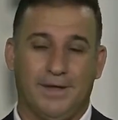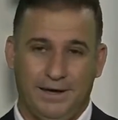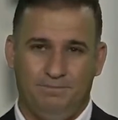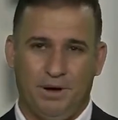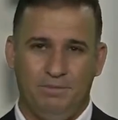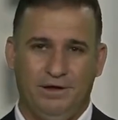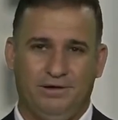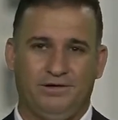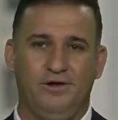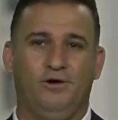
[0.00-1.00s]
Y
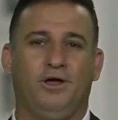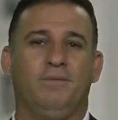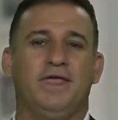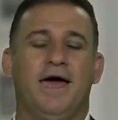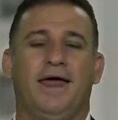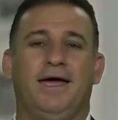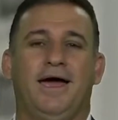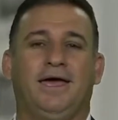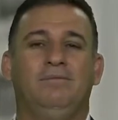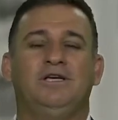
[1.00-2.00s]
permite, Señor, que mañana, eh,
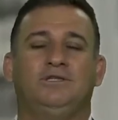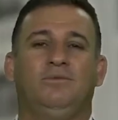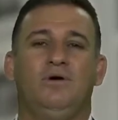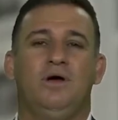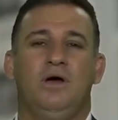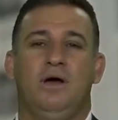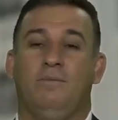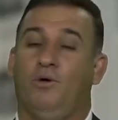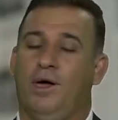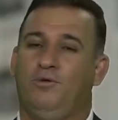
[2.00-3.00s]
aquí mismo,
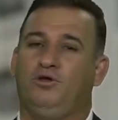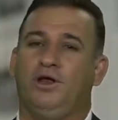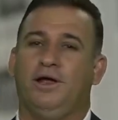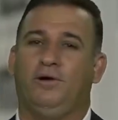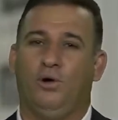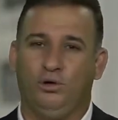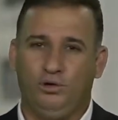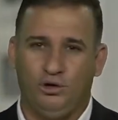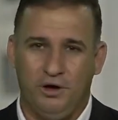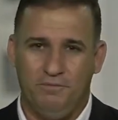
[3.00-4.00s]
podamos tener
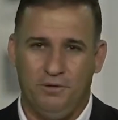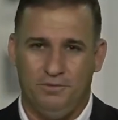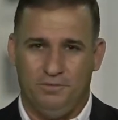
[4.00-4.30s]
otro tiempo